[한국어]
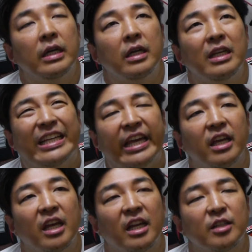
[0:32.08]
이렇게
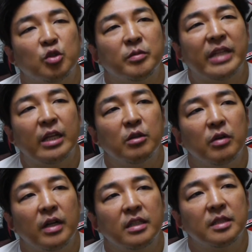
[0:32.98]
얘기하니까 조금
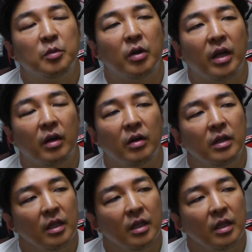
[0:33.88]
생소할지 몰라요